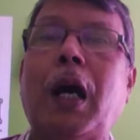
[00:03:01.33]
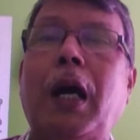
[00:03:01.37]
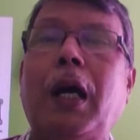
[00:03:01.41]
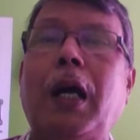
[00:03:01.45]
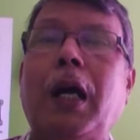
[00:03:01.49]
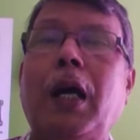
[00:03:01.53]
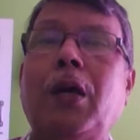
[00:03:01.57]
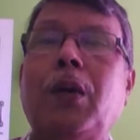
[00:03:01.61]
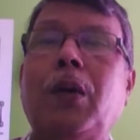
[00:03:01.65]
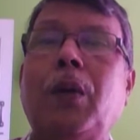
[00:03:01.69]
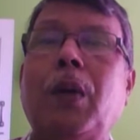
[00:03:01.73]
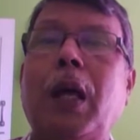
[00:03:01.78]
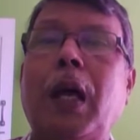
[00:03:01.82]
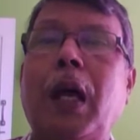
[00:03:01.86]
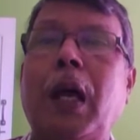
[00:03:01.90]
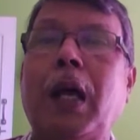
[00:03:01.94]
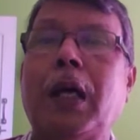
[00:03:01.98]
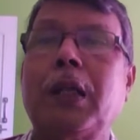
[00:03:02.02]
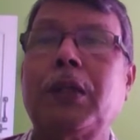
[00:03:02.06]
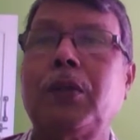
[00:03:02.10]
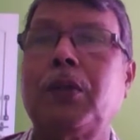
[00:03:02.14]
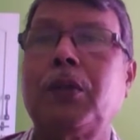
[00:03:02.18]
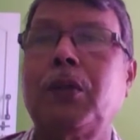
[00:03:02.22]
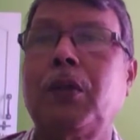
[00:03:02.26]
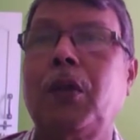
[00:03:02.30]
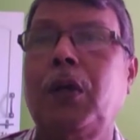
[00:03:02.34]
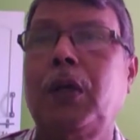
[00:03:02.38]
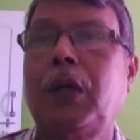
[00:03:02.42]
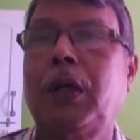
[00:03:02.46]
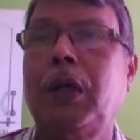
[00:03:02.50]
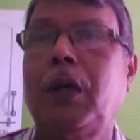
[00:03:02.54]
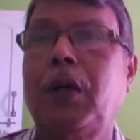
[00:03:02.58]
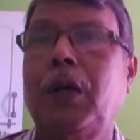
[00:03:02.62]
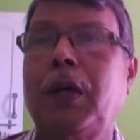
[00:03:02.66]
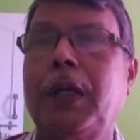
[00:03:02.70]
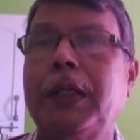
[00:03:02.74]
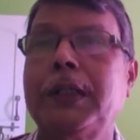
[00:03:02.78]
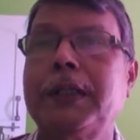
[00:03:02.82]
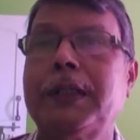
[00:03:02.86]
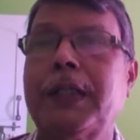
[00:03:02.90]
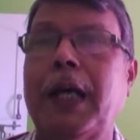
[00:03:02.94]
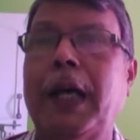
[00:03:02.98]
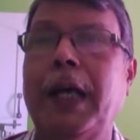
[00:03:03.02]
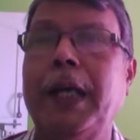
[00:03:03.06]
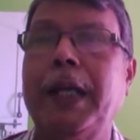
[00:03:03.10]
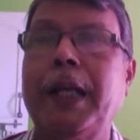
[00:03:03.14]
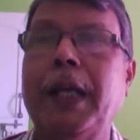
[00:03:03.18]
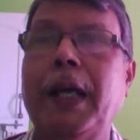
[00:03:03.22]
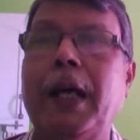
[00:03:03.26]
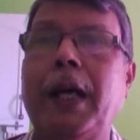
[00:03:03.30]
আগাগোড়া আত্মরক্ষা করা
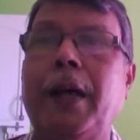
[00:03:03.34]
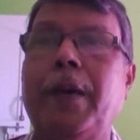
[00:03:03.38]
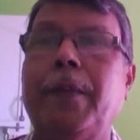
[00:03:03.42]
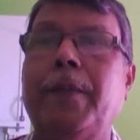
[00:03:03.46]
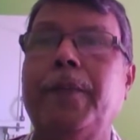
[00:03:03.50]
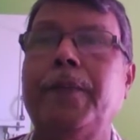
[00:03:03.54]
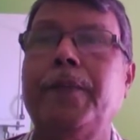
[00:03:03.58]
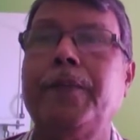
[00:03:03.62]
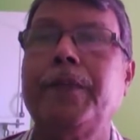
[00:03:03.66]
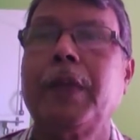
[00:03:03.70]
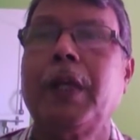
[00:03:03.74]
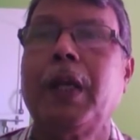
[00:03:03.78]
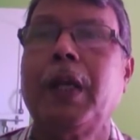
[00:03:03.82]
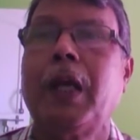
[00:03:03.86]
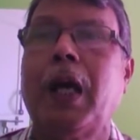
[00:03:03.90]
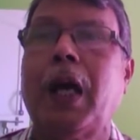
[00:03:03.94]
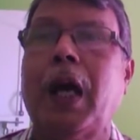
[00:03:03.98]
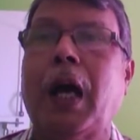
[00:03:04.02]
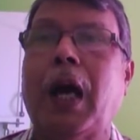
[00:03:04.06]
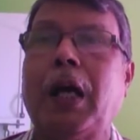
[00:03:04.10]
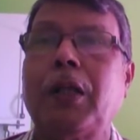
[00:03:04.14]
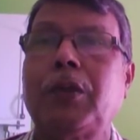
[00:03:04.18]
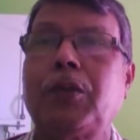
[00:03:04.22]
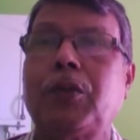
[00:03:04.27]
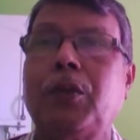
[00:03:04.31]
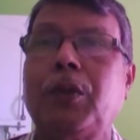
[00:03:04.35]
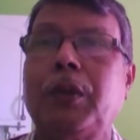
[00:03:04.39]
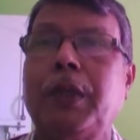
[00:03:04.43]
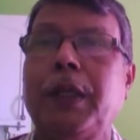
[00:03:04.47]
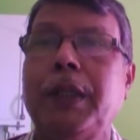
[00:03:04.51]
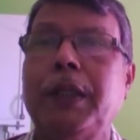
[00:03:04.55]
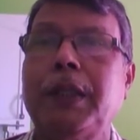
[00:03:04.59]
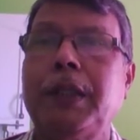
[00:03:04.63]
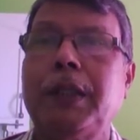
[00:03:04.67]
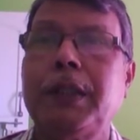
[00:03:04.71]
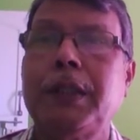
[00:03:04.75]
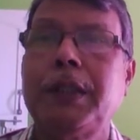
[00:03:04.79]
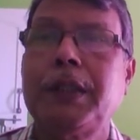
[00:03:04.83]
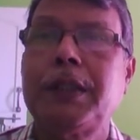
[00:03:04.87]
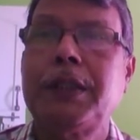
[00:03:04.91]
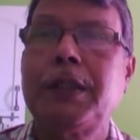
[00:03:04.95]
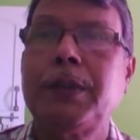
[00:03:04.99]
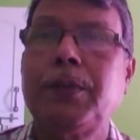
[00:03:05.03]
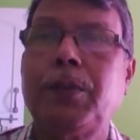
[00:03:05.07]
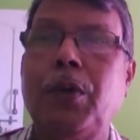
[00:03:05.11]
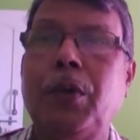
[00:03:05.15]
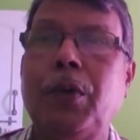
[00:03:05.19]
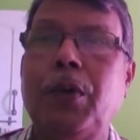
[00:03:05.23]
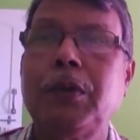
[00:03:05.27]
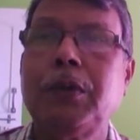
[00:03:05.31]
যায় না আত্মকেন্দ্রিক
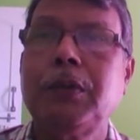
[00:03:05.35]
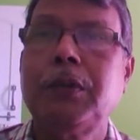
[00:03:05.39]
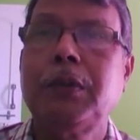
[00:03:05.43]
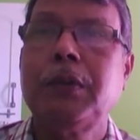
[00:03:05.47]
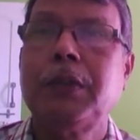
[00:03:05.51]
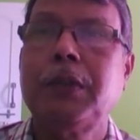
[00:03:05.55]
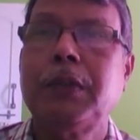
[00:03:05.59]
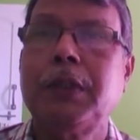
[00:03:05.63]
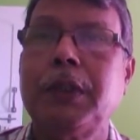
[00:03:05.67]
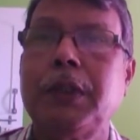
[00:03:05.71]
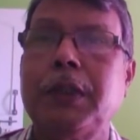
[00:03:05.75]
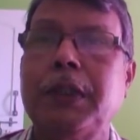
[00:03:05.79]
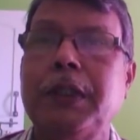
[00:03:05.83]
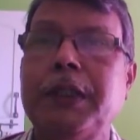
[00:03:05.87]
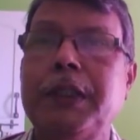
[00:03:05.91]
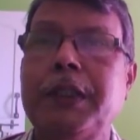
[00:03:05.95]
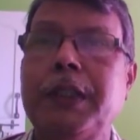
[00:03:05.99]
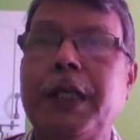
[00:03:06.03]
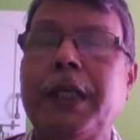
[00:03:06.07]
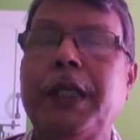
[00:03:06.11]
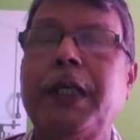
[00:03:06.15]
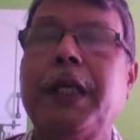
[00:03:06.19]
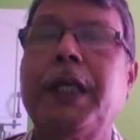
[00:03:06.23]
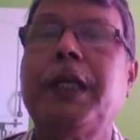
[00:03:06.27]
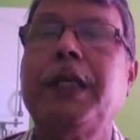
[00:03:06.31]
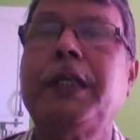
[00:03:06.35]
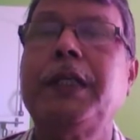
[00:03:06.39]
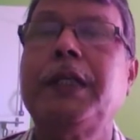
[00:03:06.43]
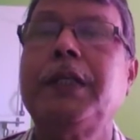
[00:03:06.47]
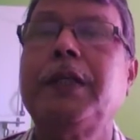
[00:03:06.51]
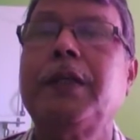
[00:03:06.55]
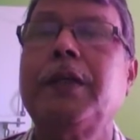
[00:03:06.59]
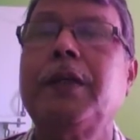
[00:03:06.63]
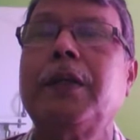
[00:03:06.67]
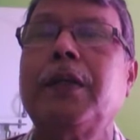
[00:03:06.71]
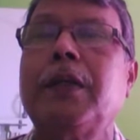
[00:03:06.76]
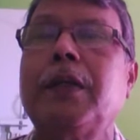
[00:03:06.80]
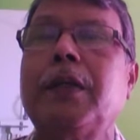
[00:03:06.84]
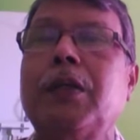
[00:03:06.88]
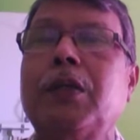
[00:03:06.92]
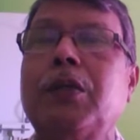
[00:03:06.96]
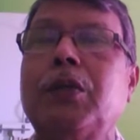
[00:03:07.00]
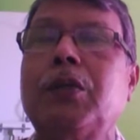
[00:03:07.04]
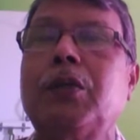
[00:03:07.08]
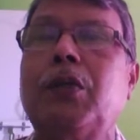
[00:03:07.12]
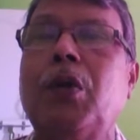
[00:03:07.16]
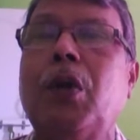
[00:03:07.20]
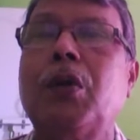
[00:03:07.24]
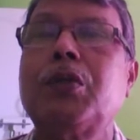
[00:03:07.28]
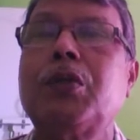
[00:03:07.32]
জীবন নিজেকেই
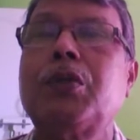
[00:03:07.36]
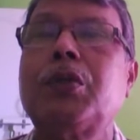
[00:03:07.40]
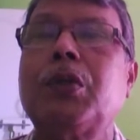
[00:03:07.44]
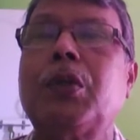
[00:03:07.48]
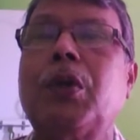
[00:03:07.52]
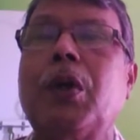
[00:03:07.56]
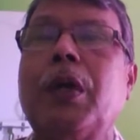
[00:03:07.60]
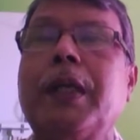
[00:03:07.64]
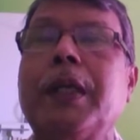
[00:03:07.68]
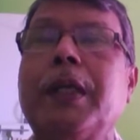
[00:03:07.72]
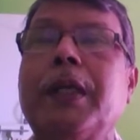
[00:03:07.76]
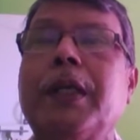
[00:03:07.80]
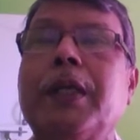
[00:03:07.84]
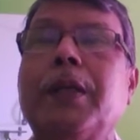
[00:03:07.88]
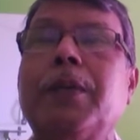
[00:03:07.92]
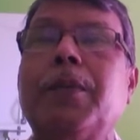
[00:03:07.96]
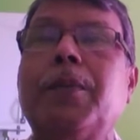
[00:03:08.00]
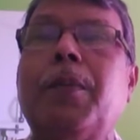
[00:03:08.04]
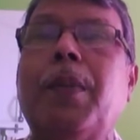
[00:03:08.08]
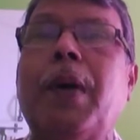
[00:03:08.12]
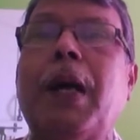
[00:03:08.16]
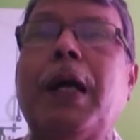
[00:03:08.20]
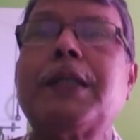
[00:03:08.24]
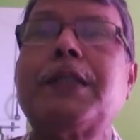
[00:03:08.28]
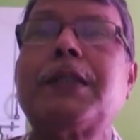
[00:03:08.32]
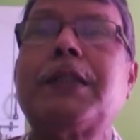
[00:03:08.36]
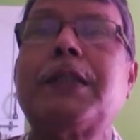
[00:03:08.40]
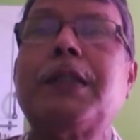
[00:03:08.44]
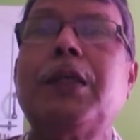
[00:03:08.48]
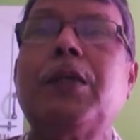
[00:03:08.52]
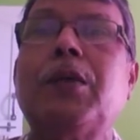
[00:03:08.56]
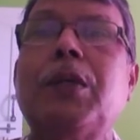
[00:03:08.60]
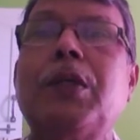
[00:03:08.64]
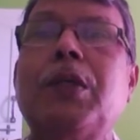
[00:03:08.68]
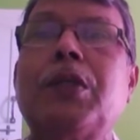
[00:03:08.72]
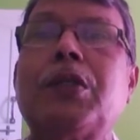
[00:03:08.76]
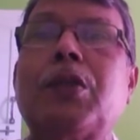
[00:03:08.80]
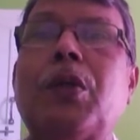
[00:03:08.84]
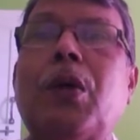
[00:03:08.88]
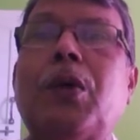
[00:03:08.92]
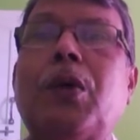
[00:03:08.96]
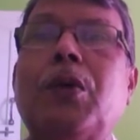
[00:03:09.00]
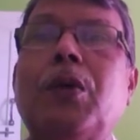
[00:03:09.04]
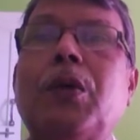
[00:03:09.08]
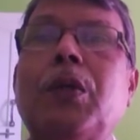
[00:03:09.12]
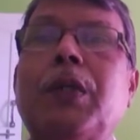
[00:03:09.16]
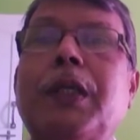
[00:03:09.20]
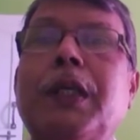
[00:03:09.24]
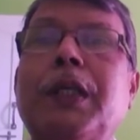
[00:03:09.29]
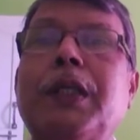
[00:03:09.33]
ধ্বংস করে বাঁচতে হলে
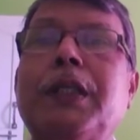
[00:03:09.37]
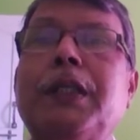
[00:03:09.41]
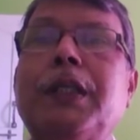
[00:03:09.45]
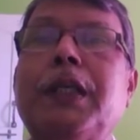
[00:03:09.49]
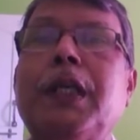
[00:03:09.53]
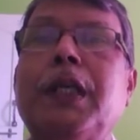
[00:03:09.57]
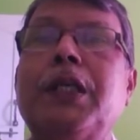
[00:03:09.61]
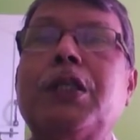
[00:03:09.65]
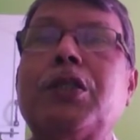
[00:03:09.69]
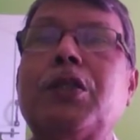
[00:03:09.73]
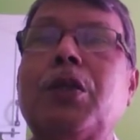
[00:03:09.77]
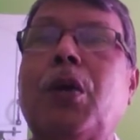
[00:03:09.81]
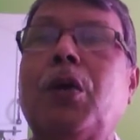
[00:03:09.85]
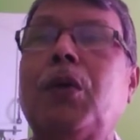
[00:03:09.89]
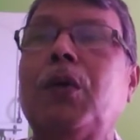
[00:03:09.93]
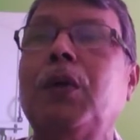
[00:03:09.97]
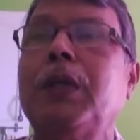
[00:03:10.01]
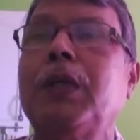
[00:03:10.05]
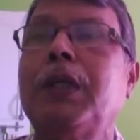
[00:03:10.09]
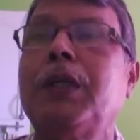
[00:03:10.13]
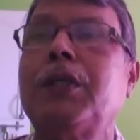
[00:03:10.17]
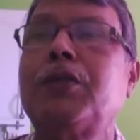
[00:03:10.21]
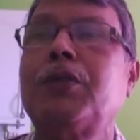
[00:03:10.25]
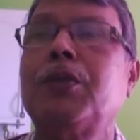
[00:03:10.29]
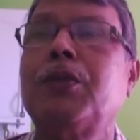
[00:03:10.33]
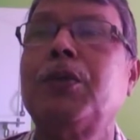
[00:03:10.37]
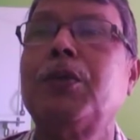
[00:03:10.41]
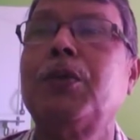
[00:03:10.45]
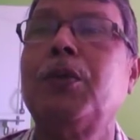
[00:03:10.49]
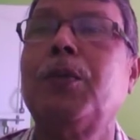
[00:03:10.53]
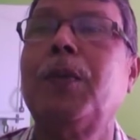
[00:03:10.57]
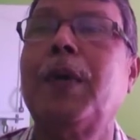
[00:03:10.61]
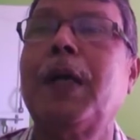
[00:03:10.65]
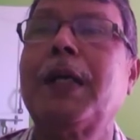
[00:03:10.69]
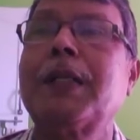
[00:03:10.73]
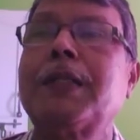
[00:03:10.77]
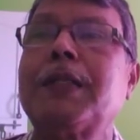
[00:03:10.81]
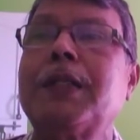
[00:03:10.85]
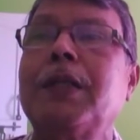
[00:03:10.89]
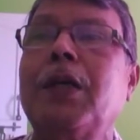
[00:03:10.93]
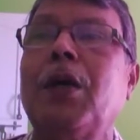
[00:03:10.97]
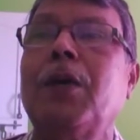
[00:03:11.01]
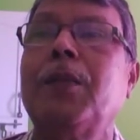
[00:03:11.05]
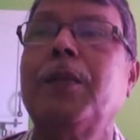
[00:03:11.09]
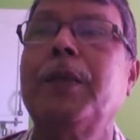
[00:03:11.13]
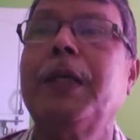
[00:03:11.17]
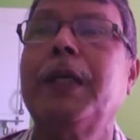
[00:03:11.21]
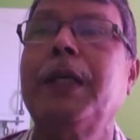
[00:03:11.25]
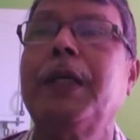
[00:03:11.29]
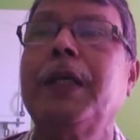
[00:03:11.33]
সকলকে নিয়ে সকলের জন্য বাঁচতে
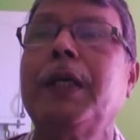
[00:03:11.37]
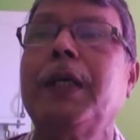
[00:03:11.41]
হবে